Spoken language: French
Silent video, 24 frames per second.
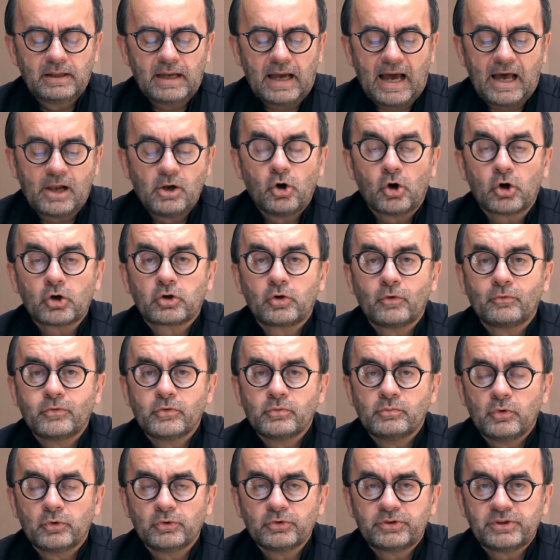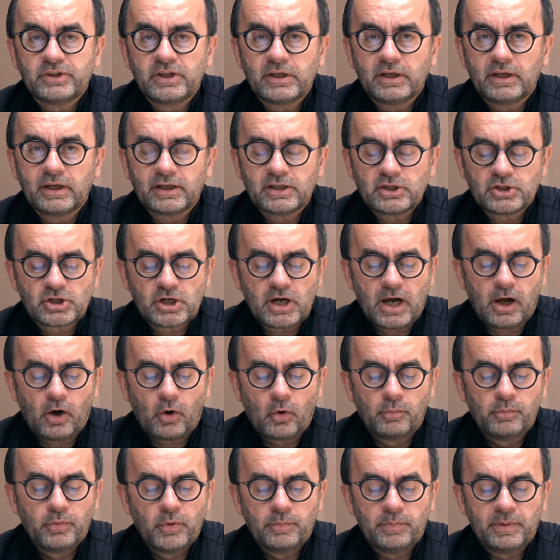alors que vous montiez, Richard,
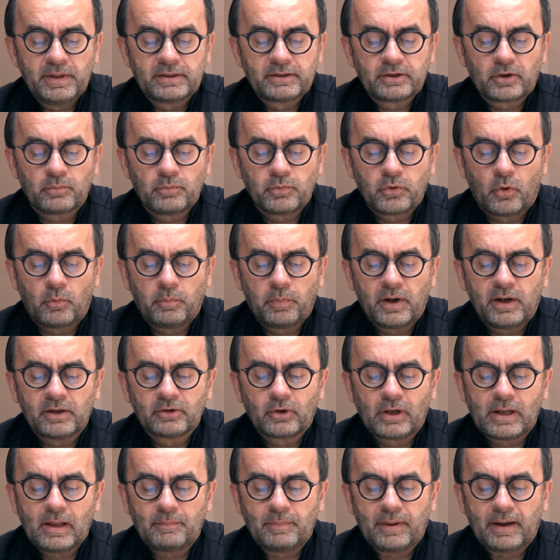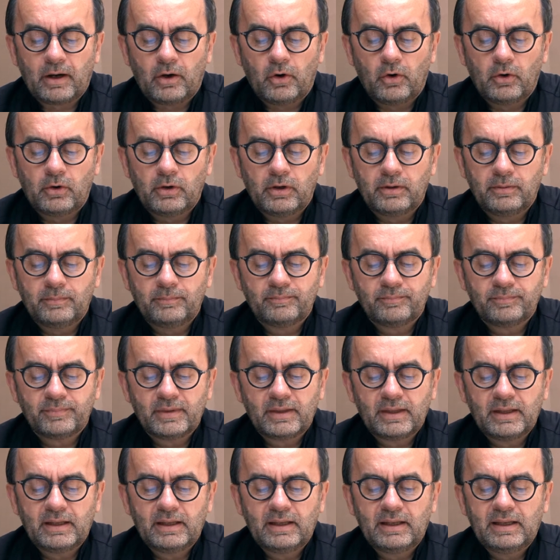au pupitre pour prendre la parole,
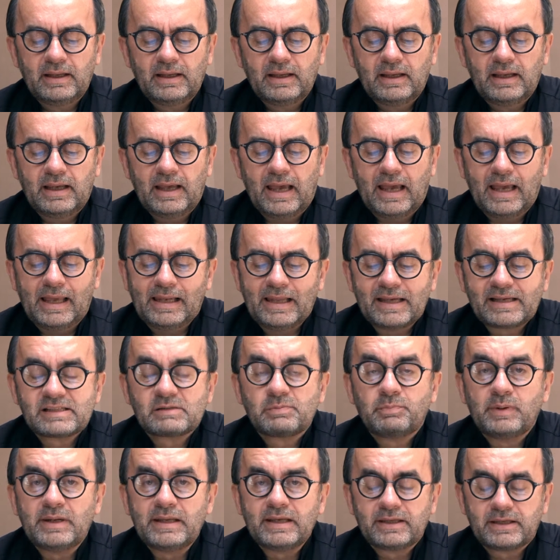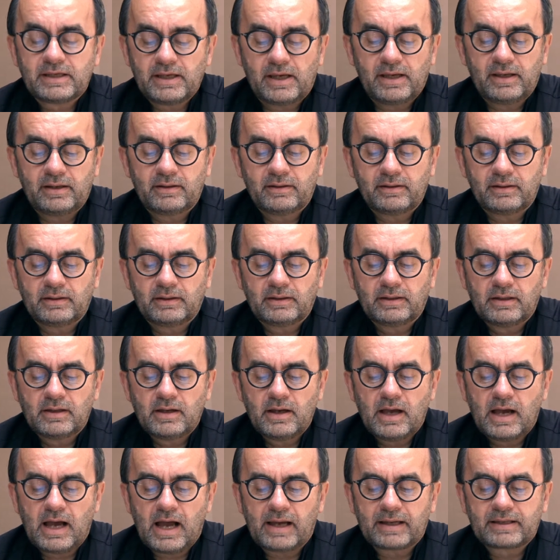elle expliquait
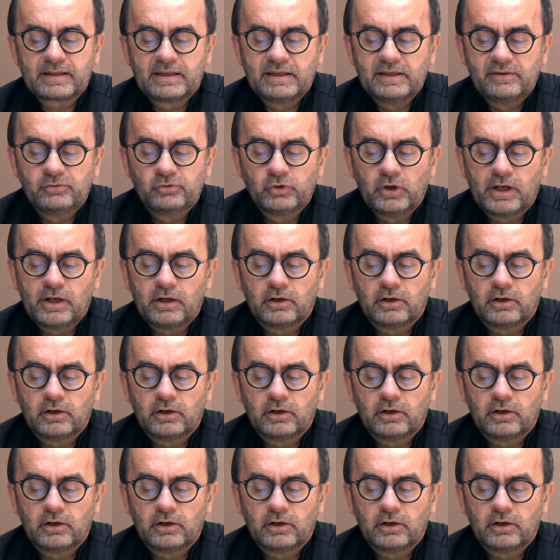à qui voulait